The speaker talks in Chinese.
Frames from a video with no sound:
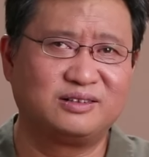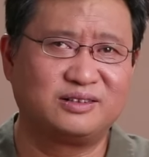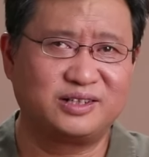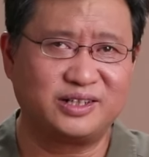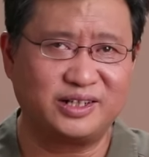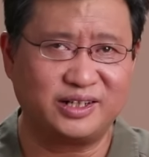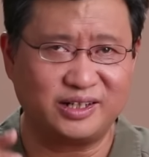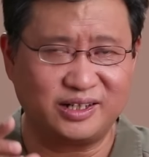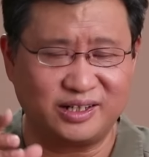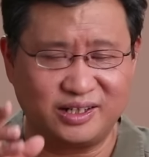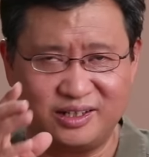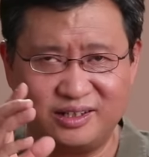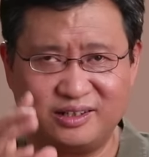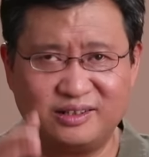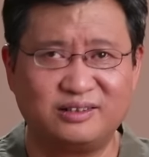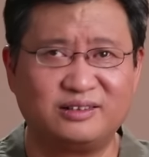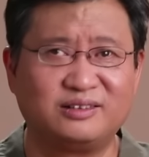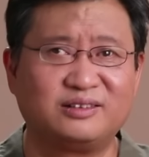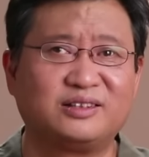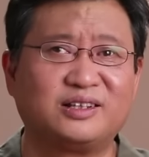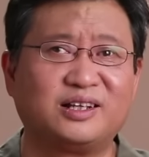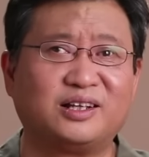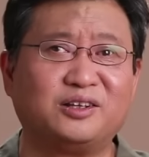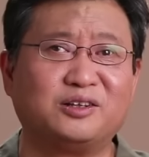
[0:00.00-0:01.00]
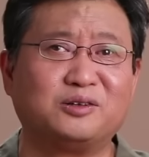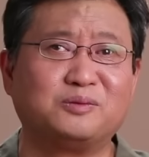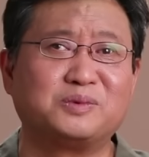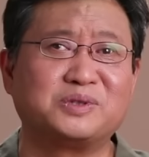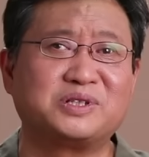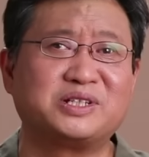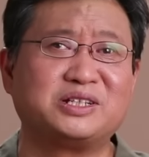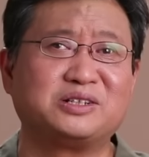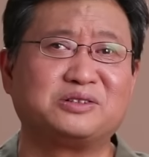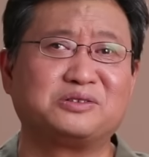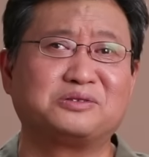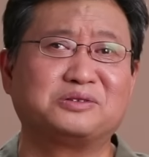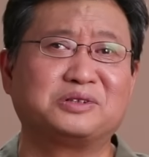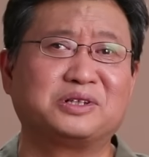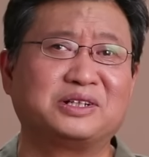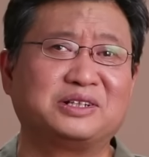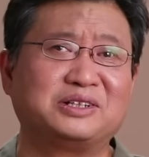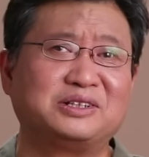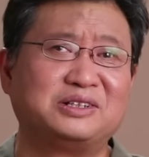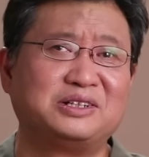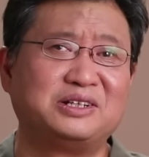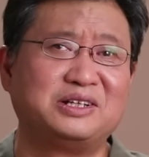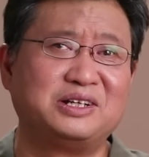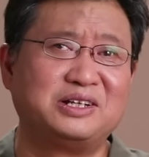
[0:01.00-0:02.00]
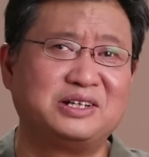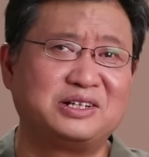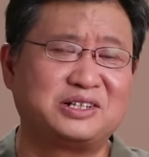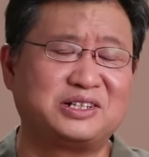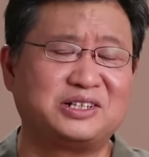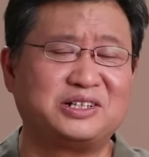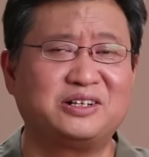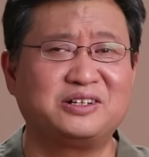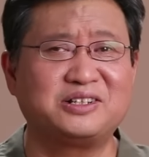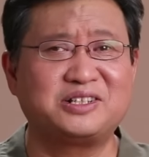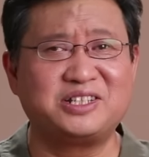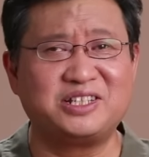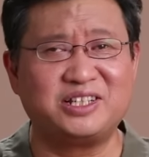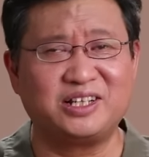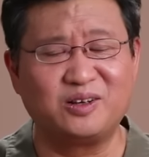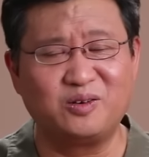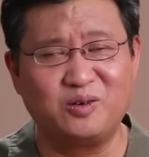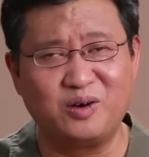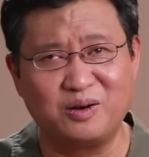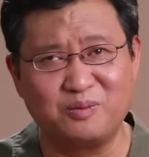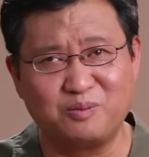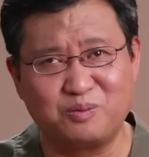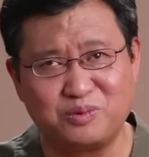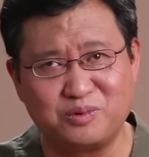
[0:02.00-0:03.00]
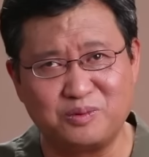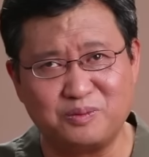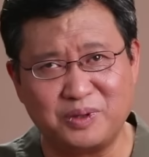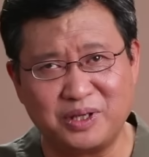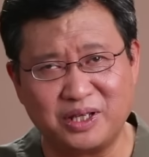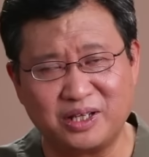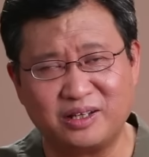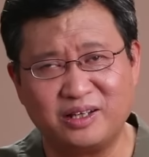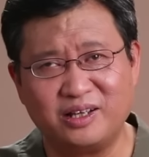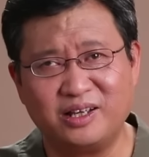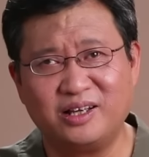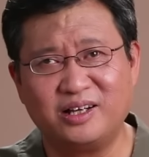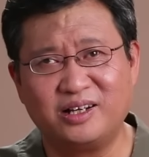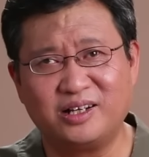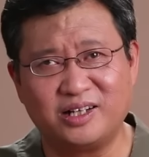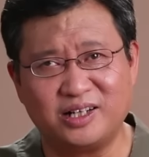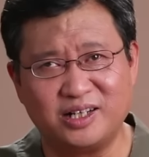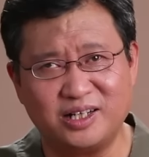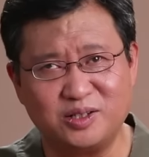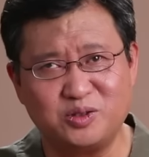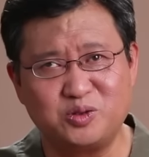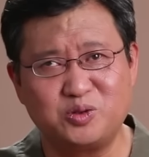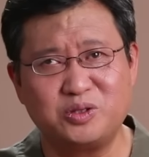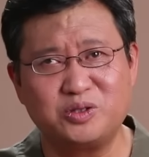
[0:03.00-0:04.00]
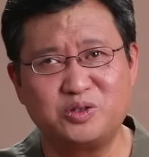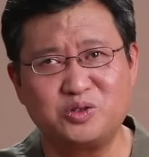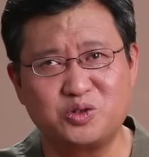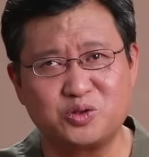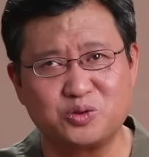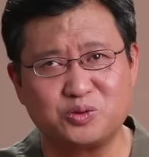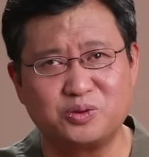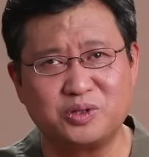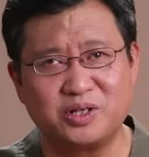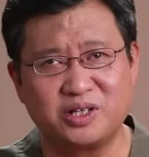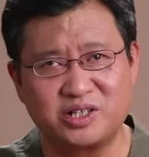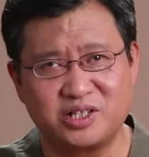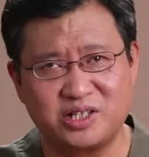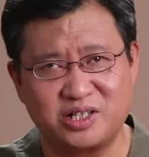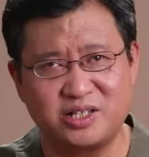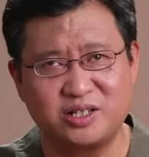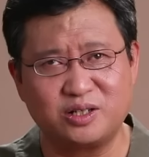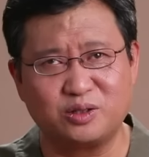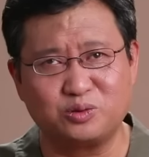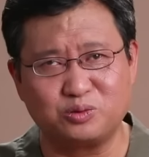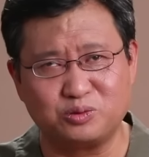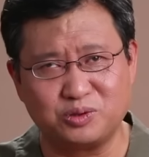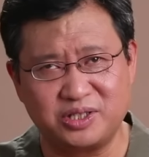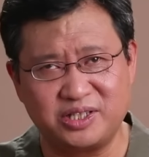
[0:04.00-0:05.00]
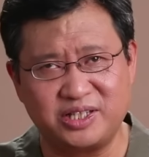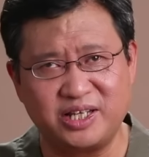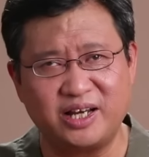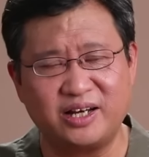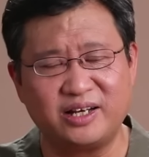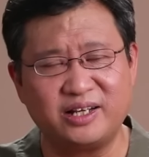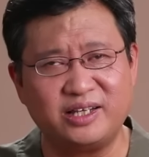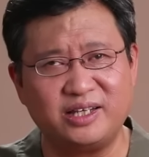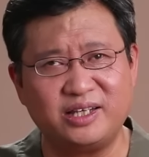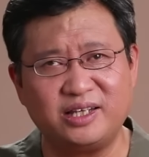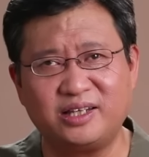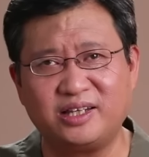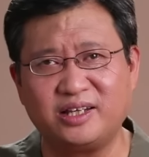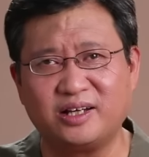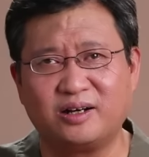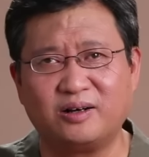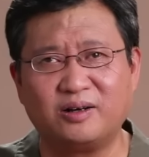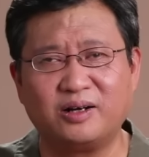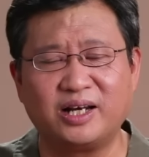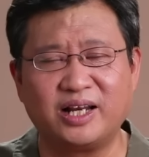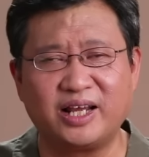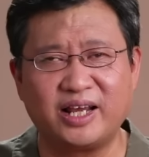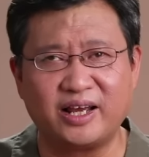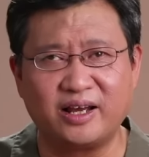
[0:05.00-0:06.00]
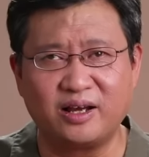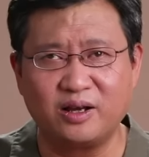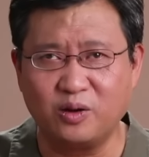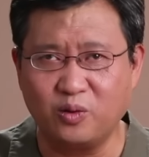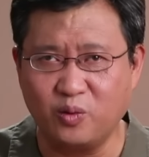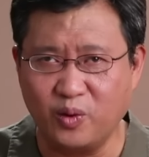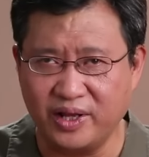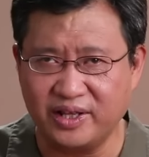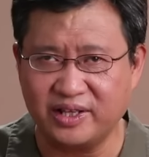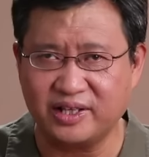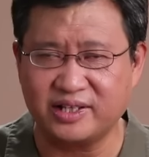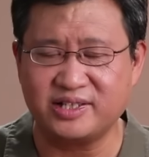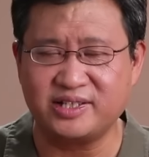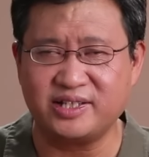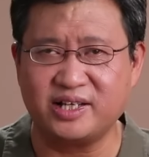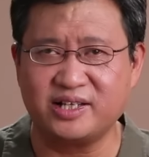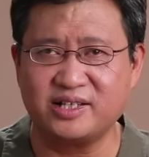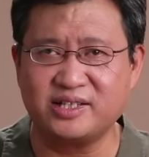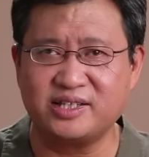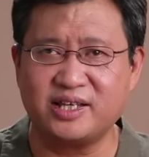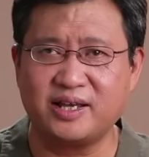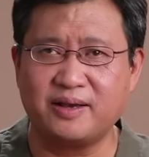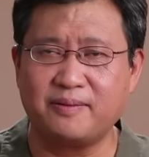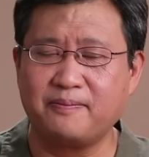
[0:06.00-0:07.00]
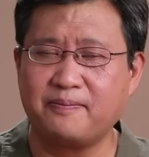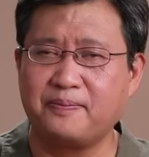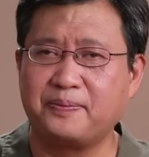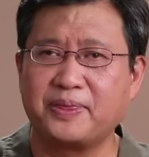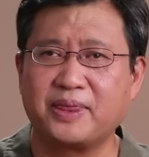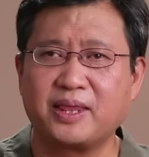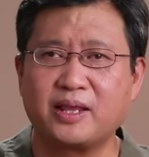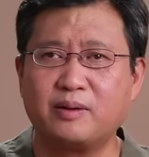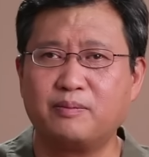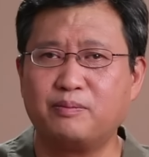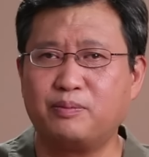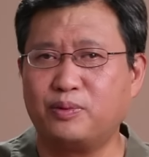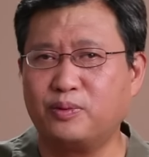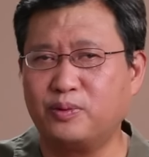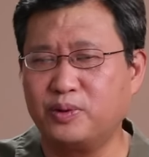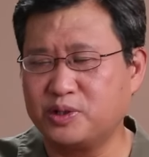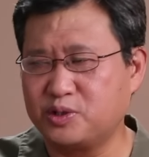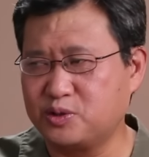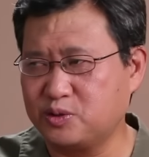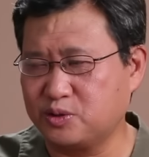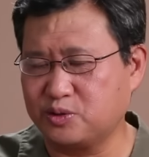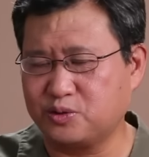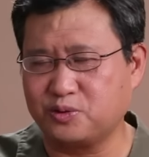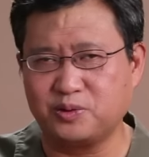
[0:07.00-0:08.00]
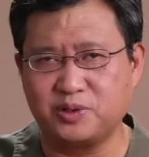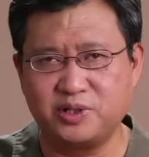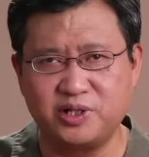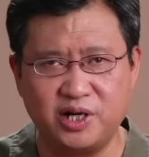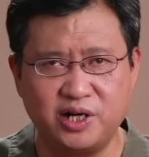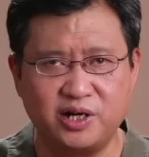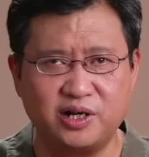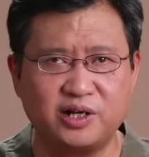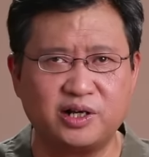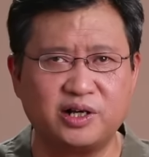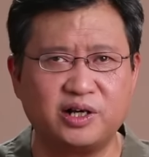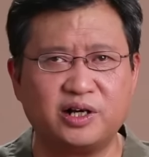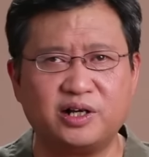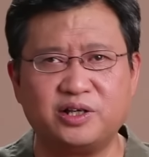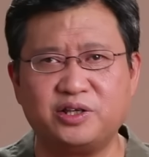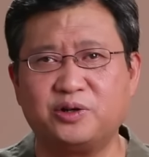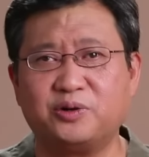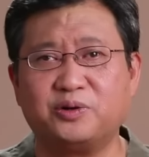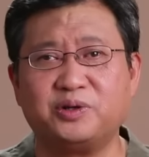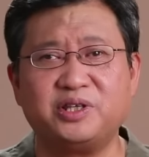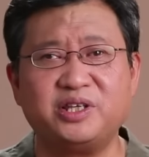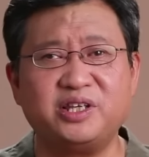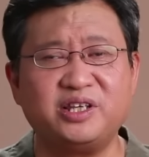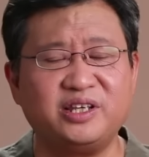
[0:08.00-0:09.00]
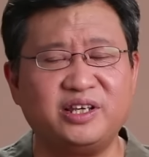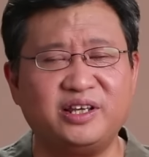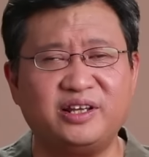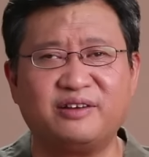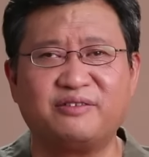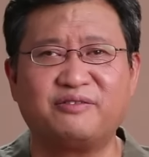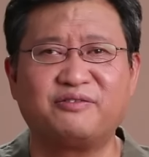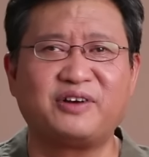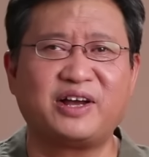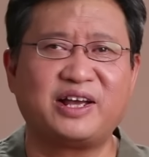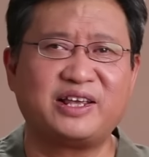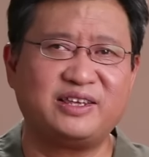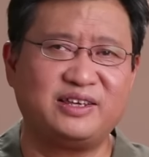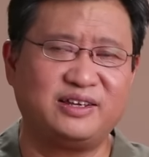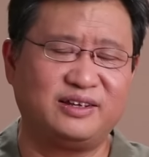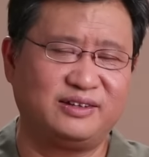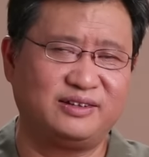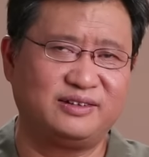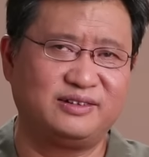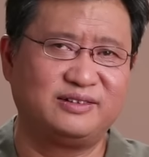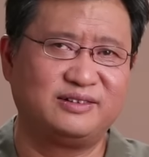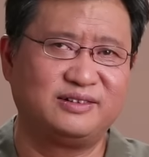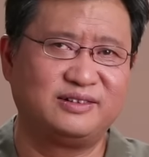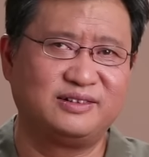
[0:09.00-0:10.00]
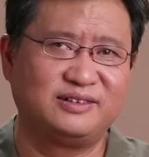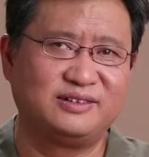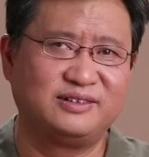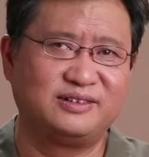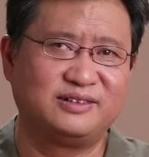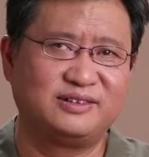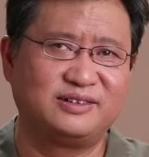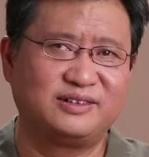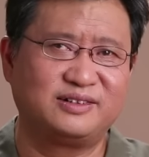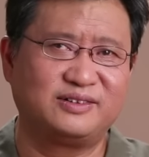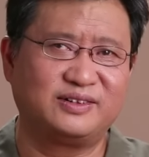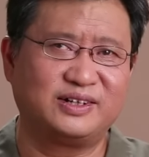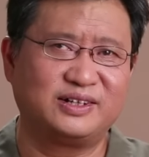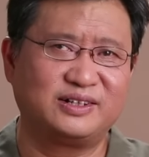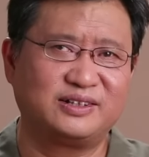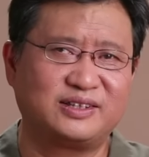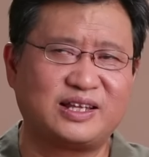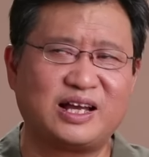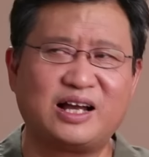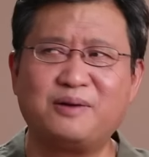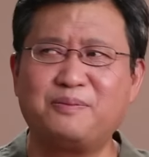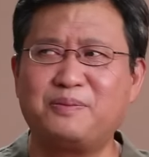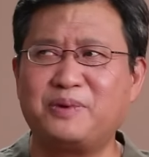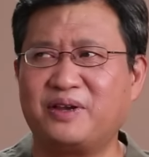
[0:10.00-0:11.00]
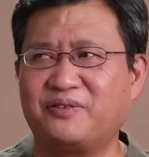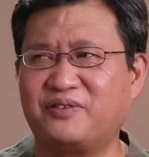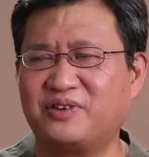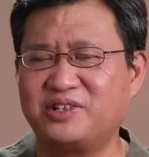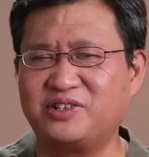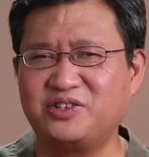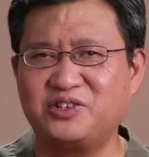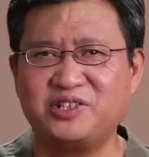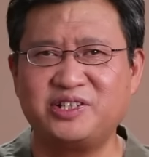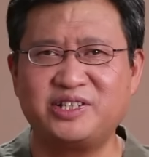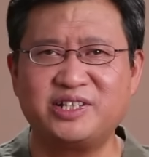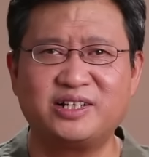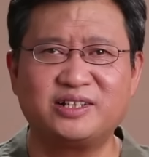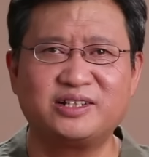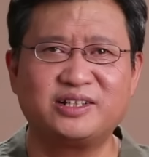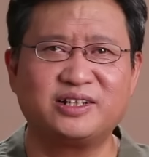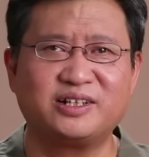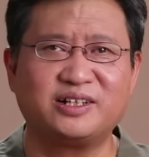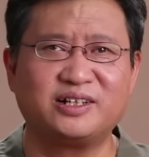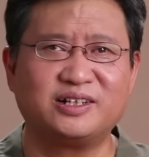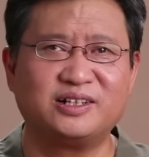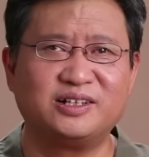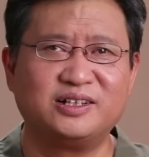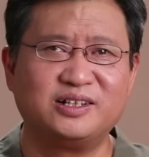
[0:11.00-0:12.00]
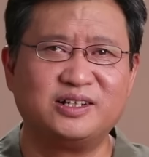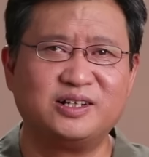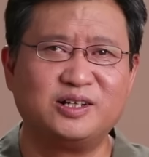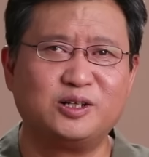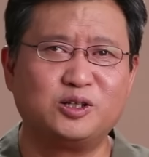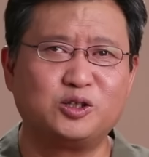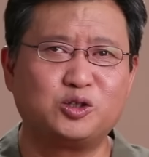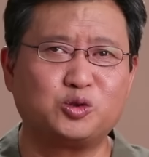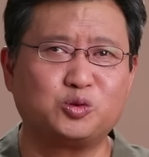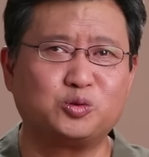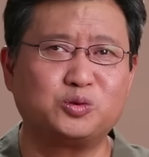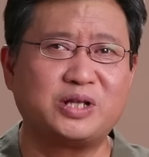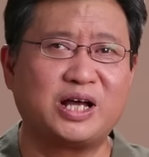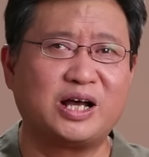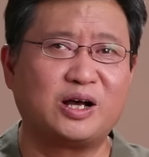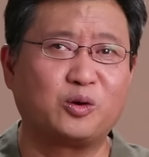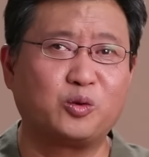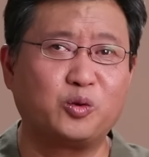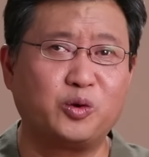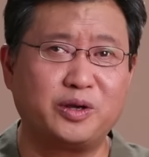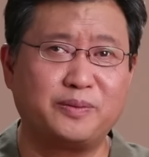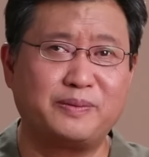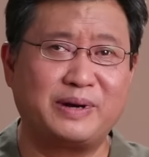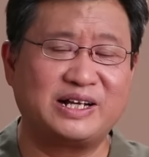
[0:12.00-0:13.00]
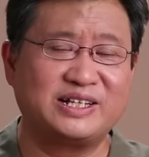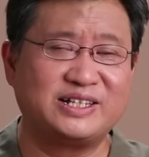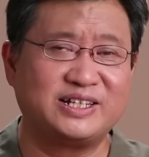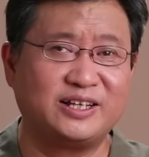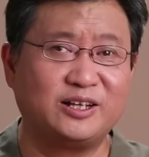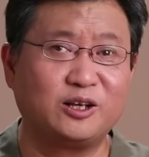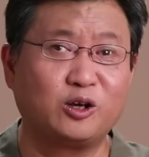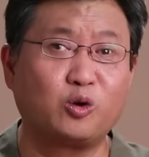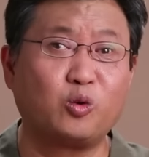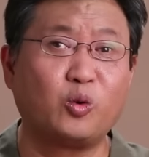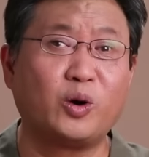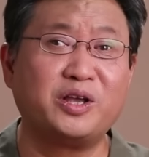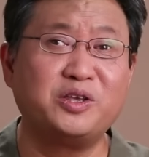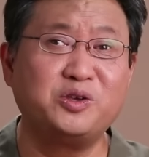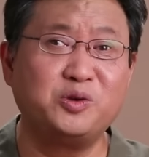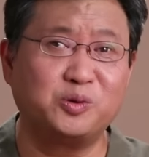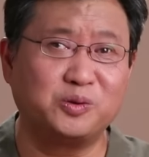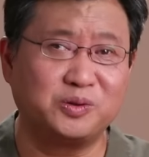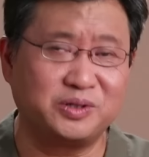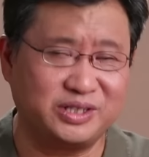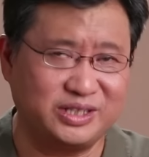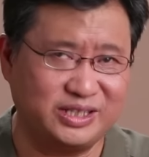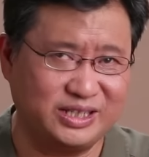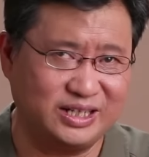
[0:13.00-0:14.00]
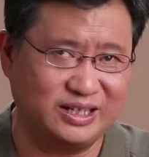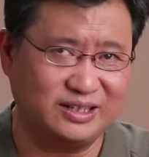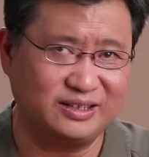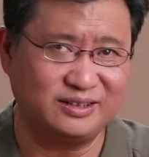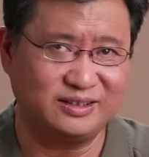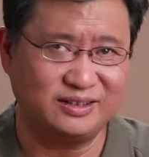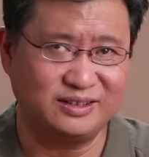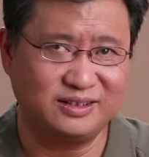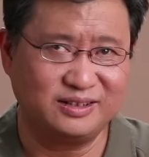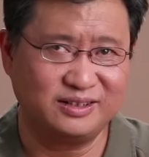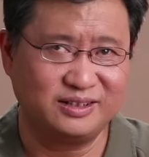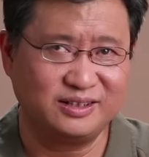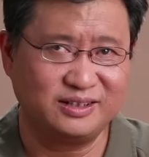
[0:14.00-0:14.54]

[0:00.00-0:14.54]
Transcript: 这个他弄不清楚了。只要情况不明，俄军除了试图建立一条连贯的前线，不会做出任何有意义的反应的，是吧？打个比方，这就像这个阻挡溃坝前的管涌一样的，